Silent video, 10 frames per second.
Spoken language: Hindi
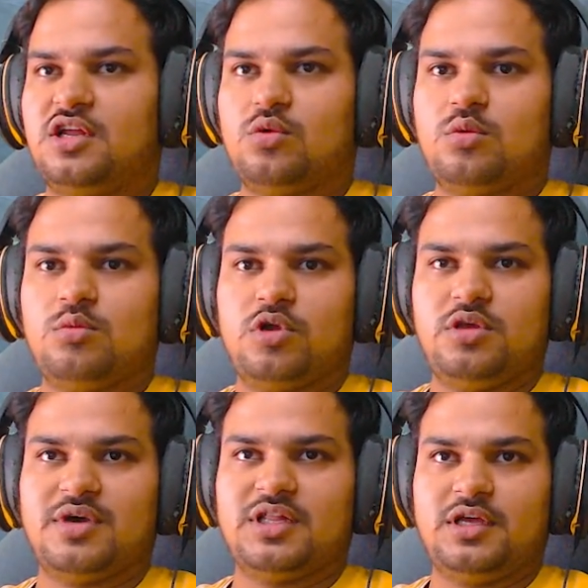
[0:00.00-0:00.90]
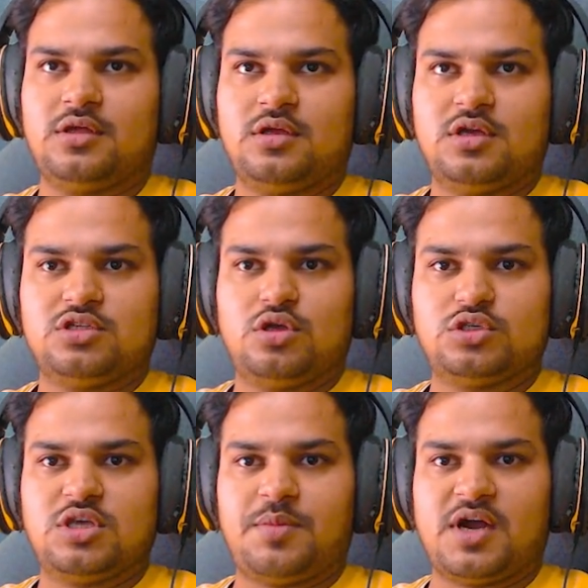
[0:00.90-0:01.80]
तो वो भी बड़ी बात है चलो
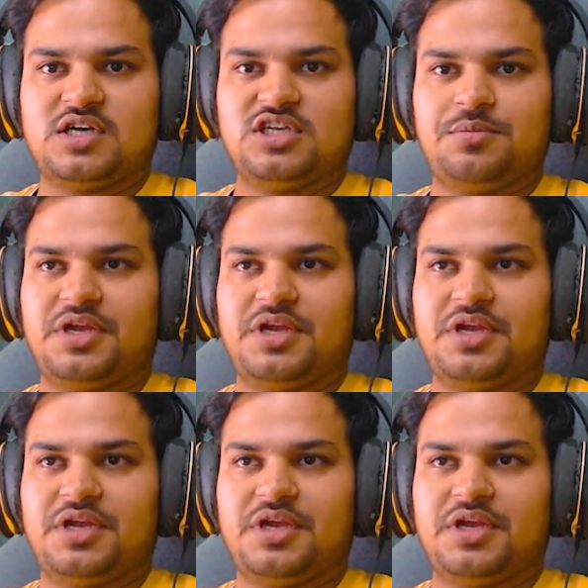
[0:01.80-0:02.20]
उसके पार्ट्स रिपेयर